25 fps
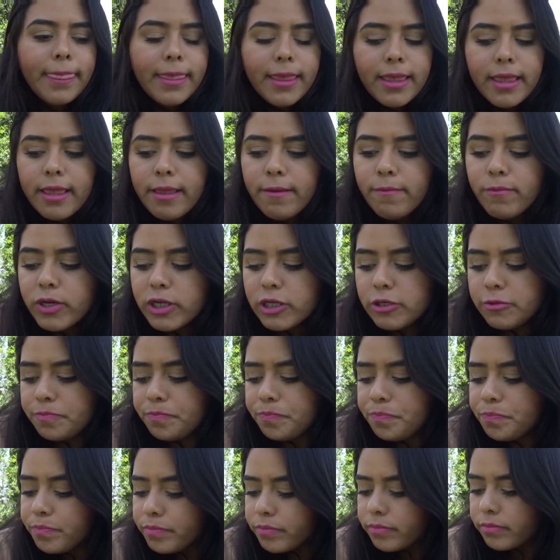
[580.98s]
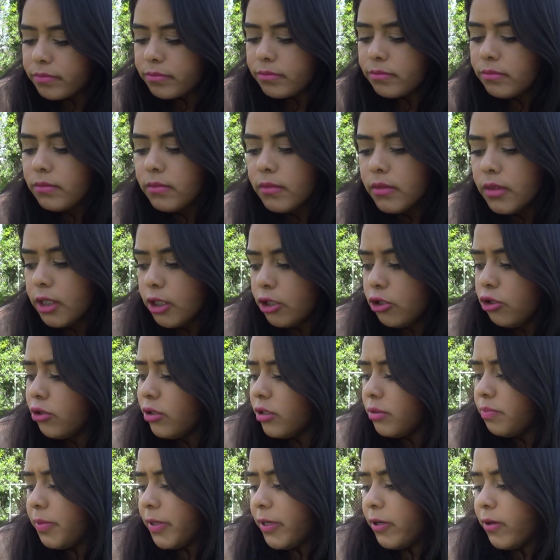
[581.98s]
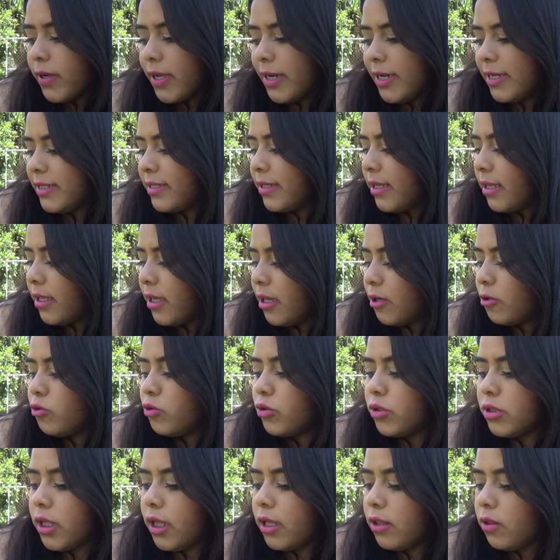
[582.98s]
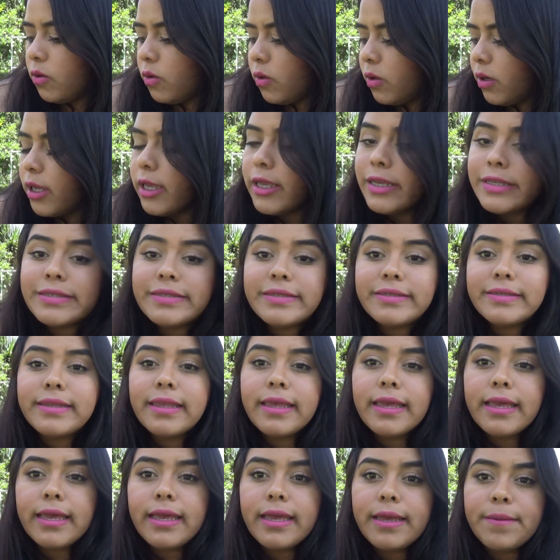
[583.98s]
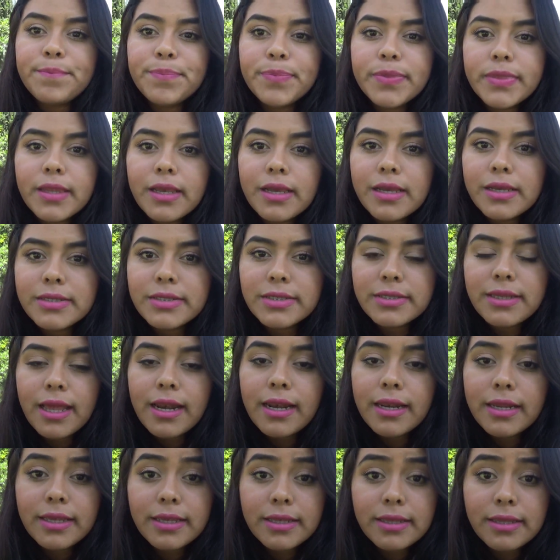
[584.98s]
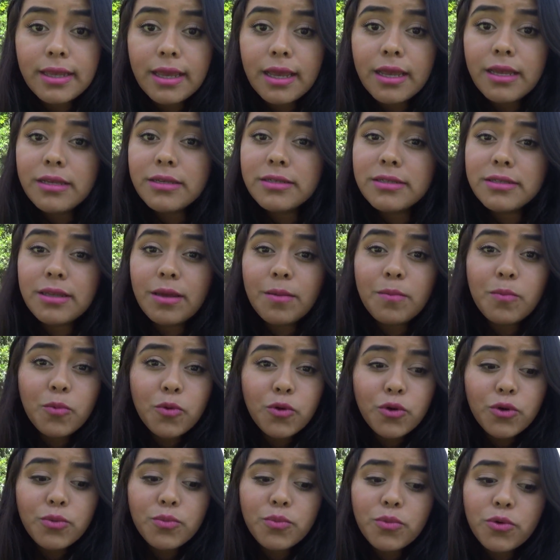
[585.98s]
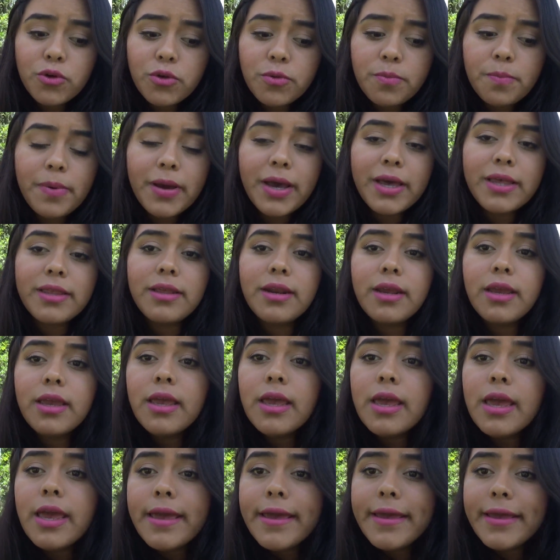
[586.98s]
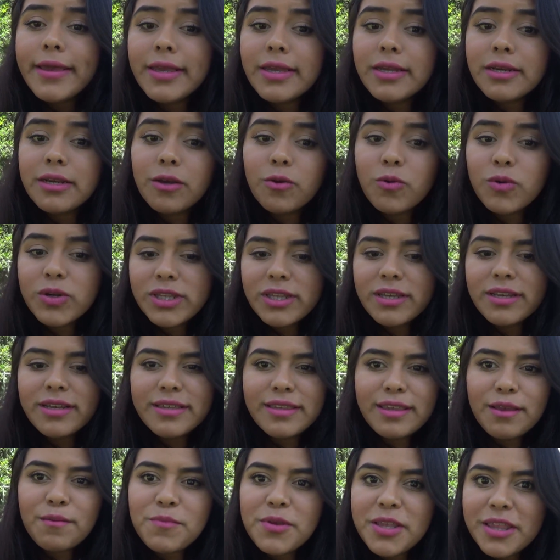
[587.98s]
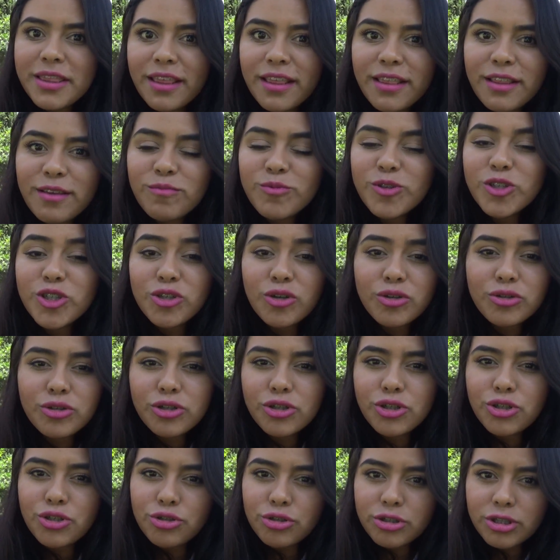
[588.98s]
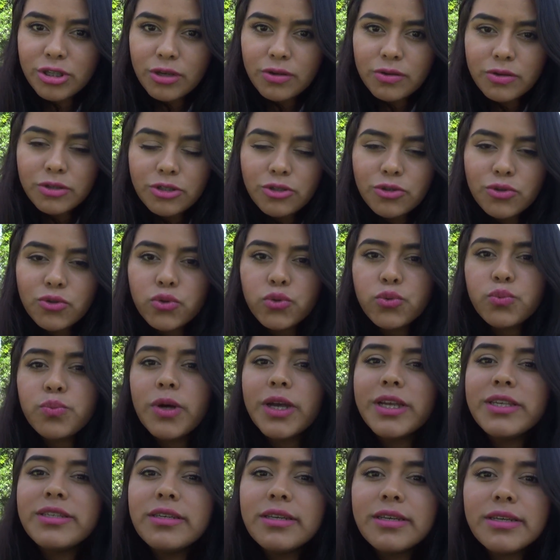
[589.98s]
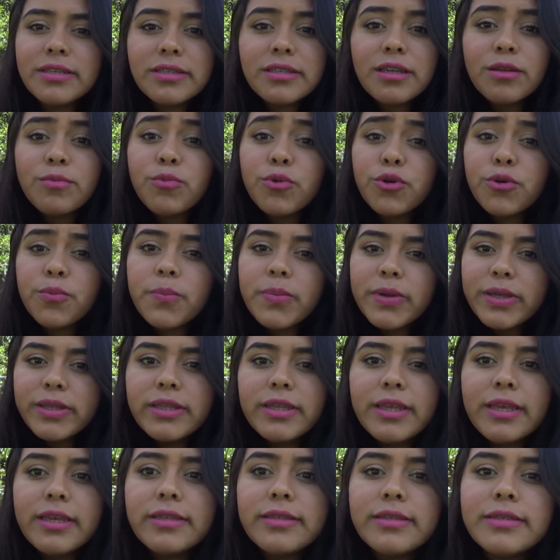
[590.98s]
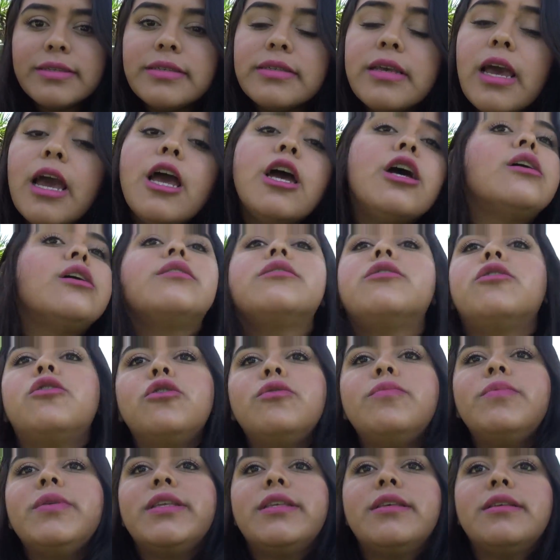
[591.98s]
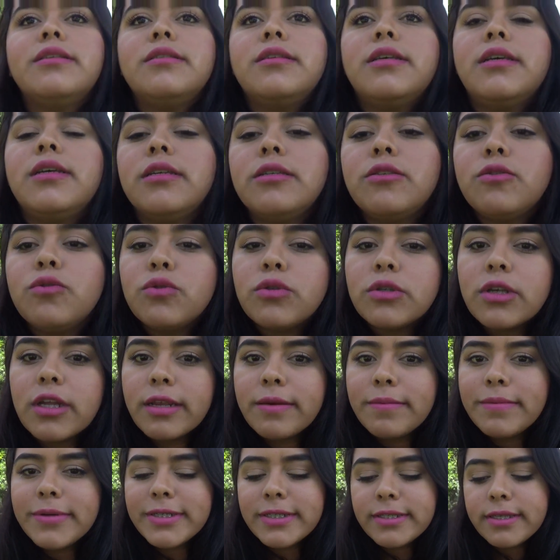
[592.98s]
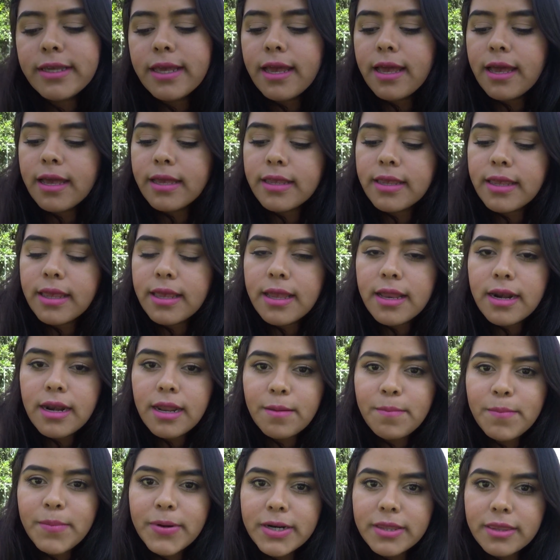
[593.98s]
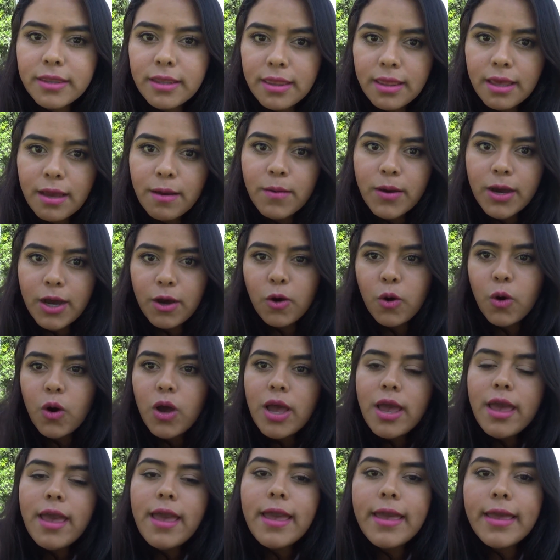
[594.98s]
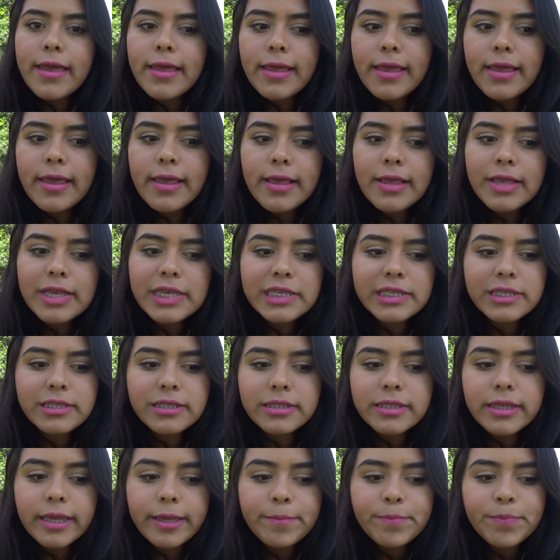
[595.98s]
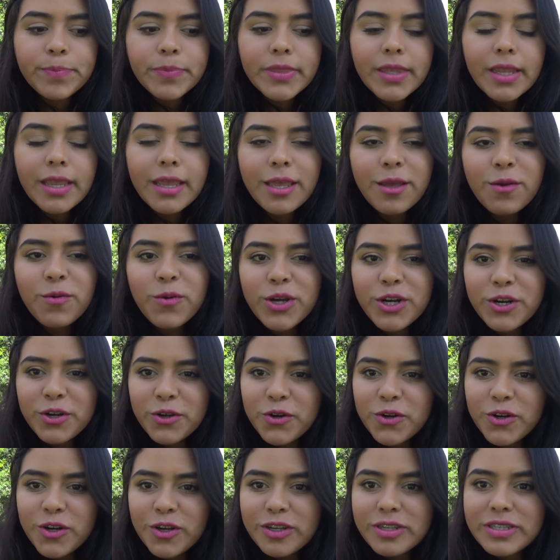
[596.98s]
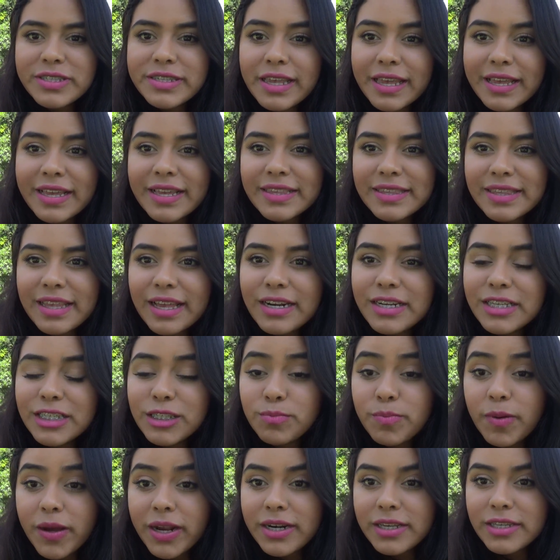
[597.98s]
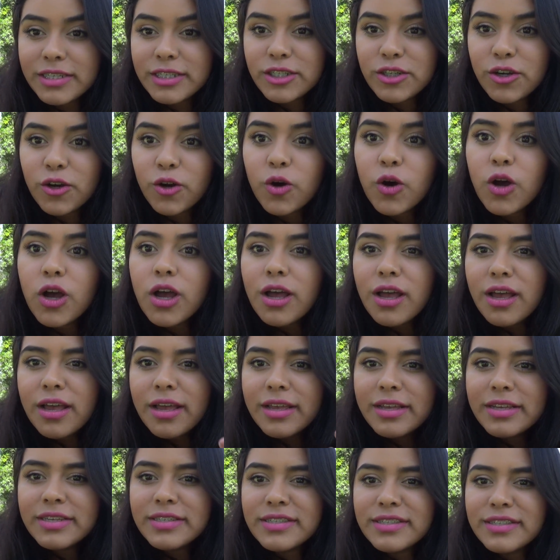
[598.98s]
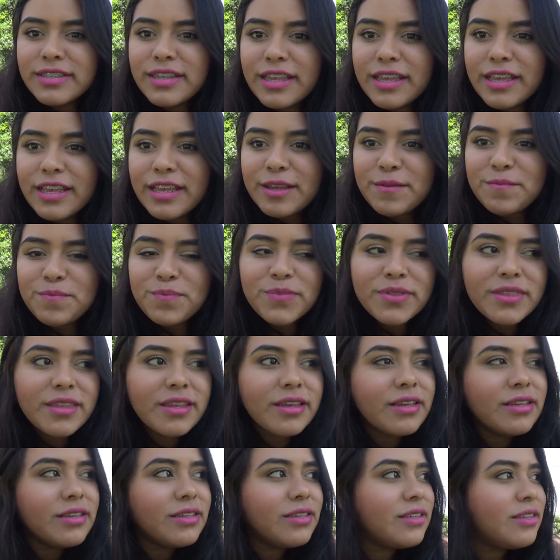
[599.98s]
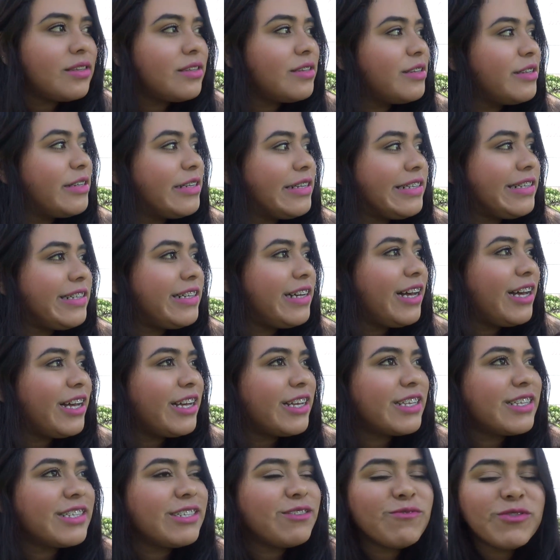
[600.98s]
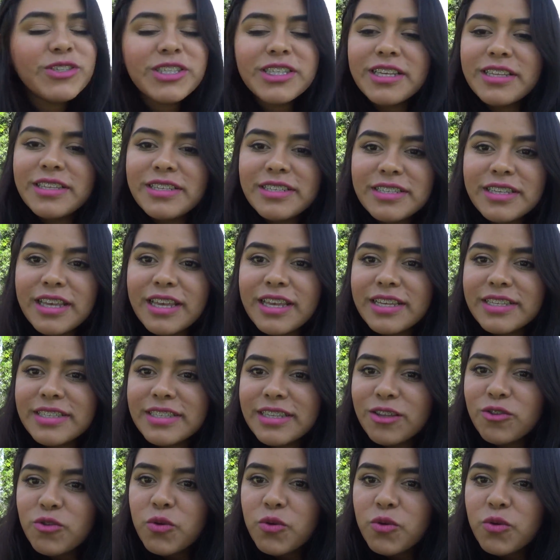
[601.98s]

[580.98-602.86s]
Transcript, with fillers: Y bueno, yo espero que les haya gustado este esta línea está muy muy padre y recuerden que también tenemos otro sorteo en YouTube así que estén muy pendientes no olviden de suscribirse aquí en la parte de abajo y este y bueno, no sé qué tal les pareció este, este, ah, ah, ¿cómo se dice? Este